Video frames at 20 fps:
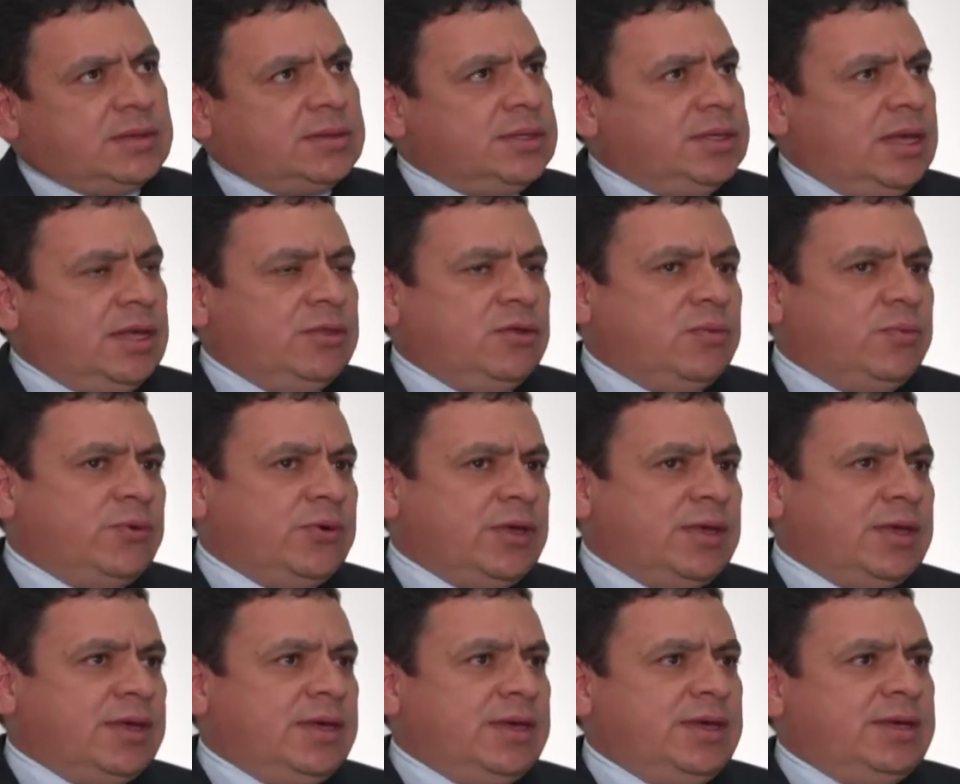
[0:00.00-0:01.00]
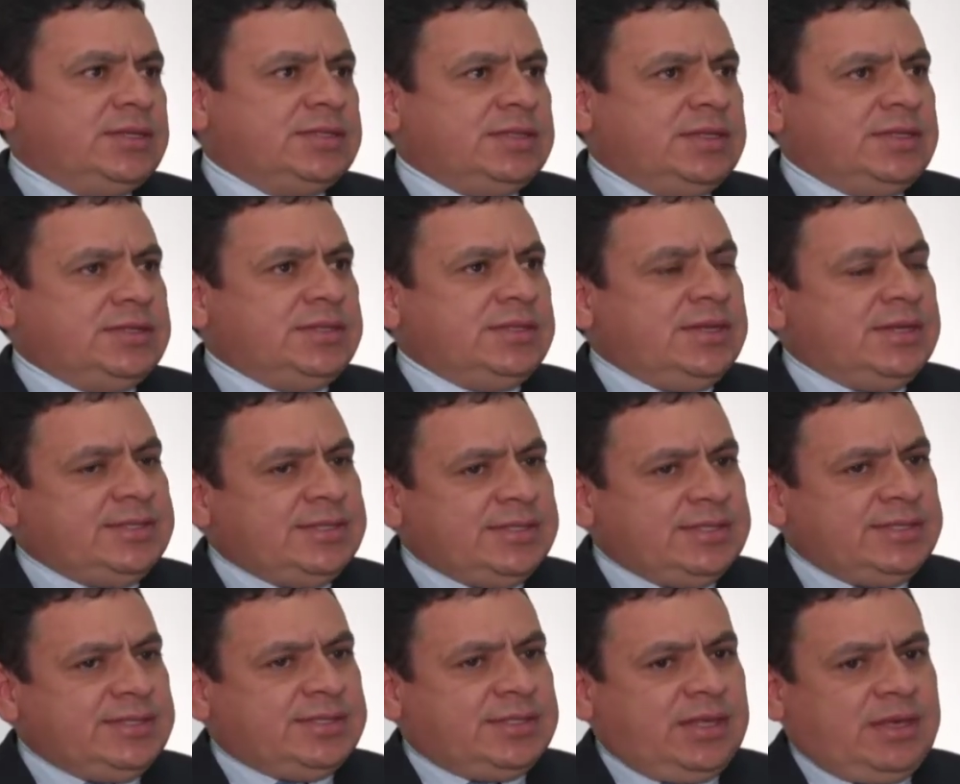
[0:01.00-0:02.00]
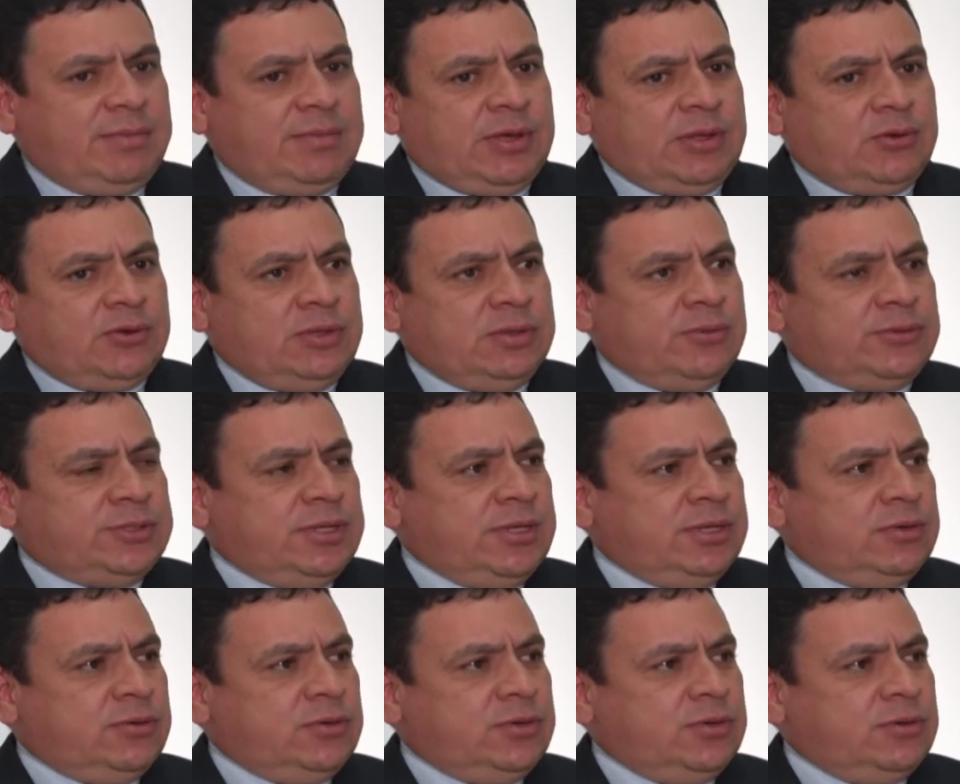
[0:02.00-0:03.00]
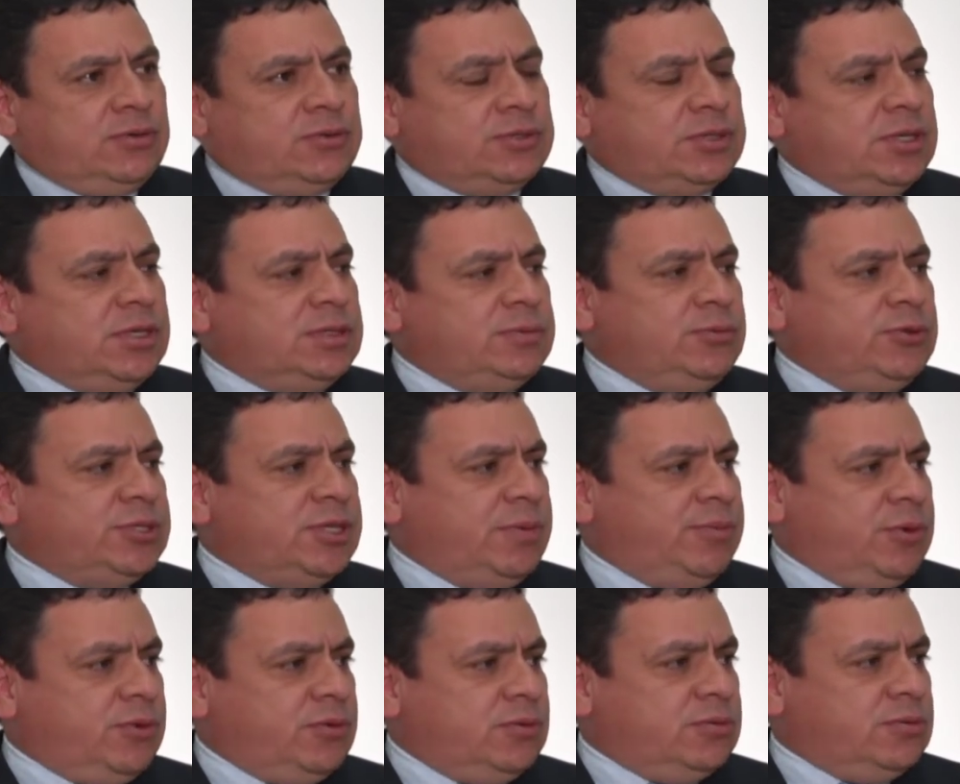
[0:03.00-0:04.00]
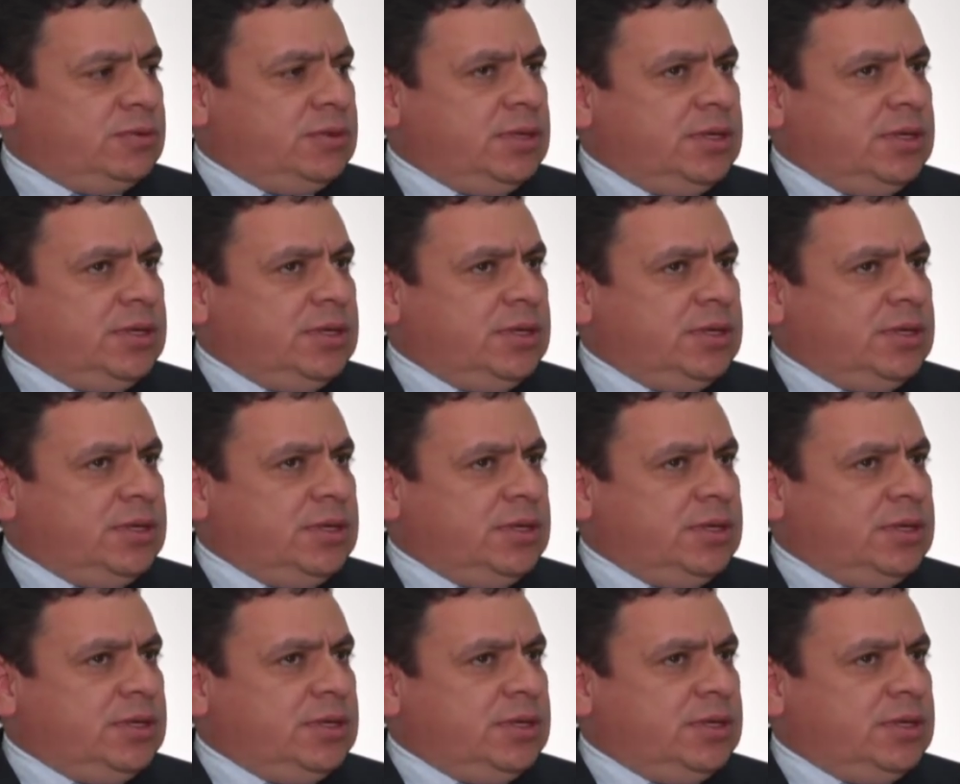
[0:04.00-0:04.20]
Ya no, porque este, este, este sistema de los libros electrónicos es muy rápido.